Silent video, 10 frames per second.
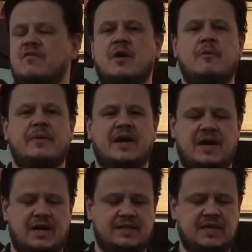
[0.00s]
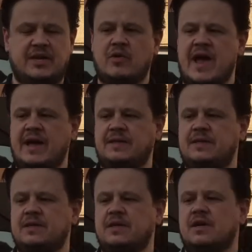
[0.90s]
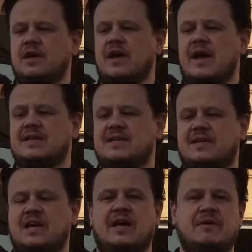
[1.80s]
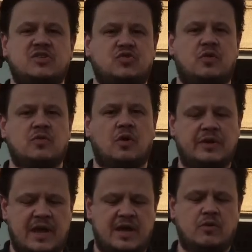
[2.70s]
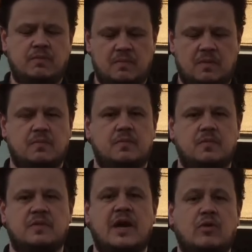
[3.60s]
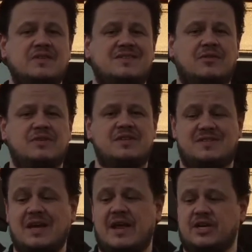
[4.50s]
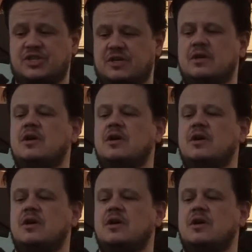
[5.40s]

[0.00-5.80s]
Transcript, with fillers: Vamos para Delirium Head, essa aqui ela é uma Strong Gold Ale, né, com adição de cereja.